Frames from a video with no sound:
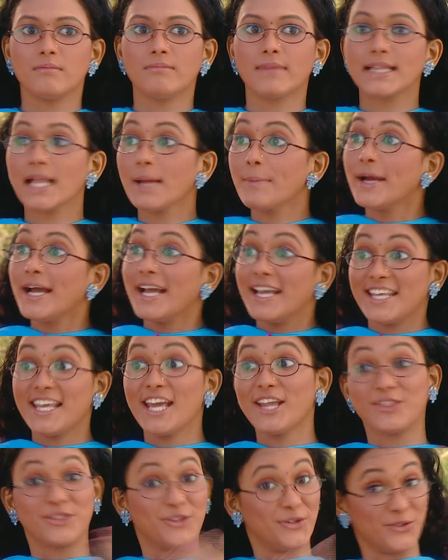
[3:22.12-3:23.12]
ما كان
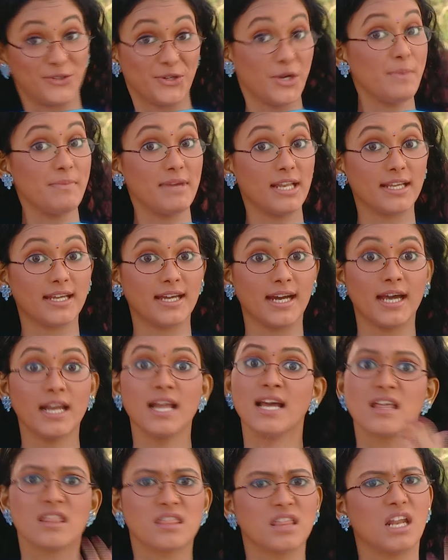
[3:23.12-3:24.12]
ما كان في داعي
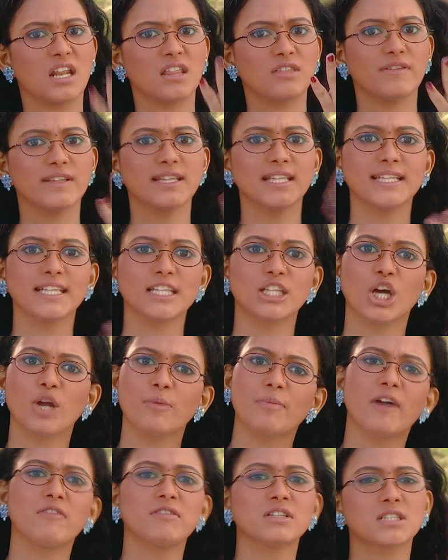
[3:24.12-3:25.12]
نجي معهم خلص هن
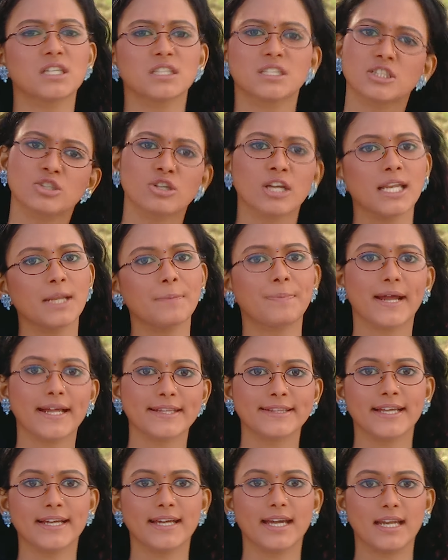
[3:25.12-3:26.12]
بيصلوا لهم وبيدعوا
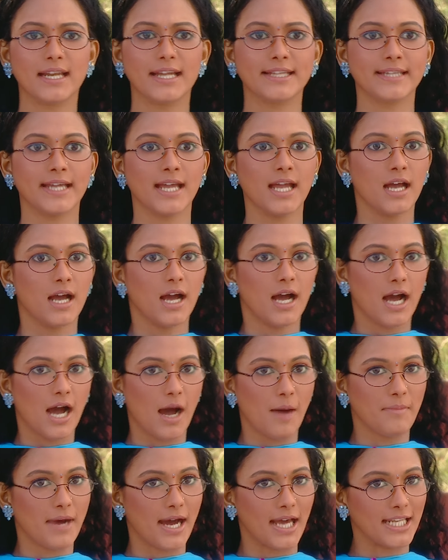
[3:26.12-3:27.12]
لهم عنا اختي
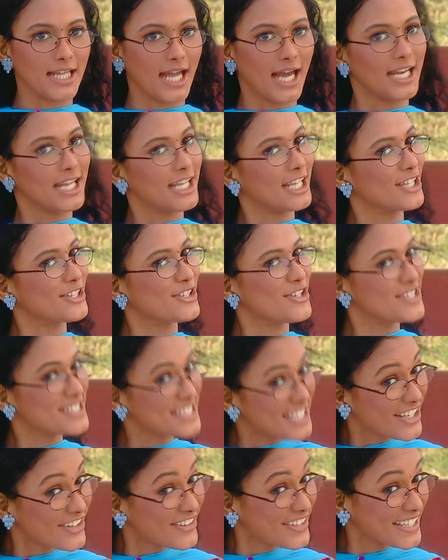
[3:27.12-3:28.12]
لازم كنا نروح
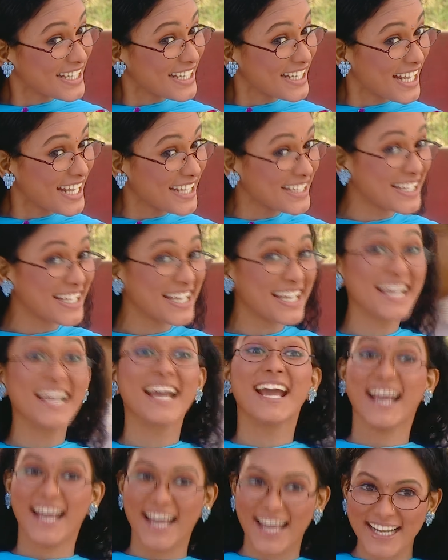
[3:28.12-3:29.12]
على مكان تاني
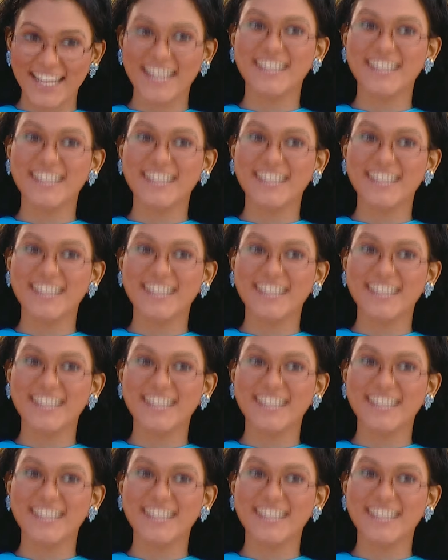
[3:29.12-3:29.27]
صح